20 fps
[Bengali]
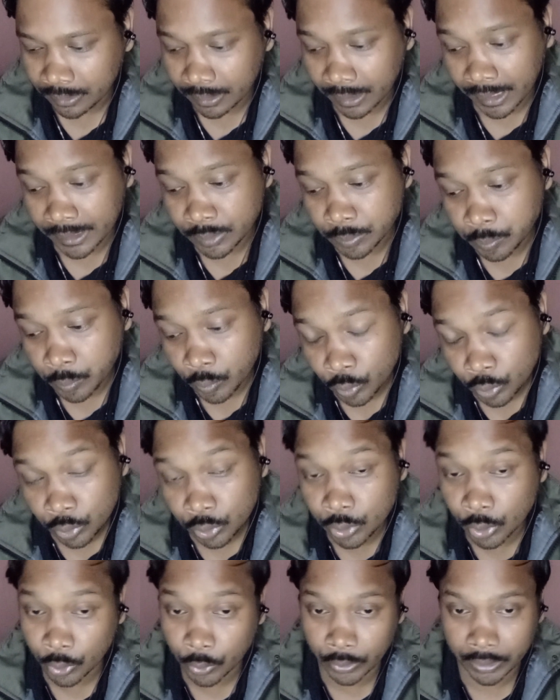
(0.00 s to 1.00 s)

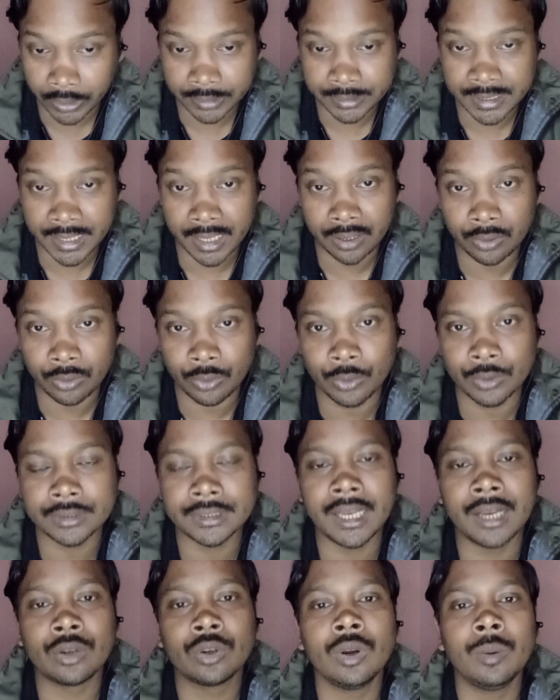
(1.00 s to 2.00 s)
রাজপুত্র হয়ে সাক্ষ্য
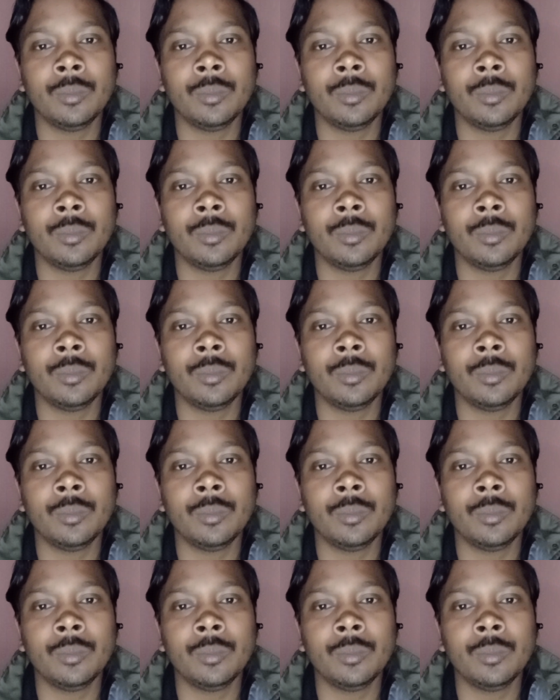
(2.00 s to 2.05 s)
সাক্ষ্য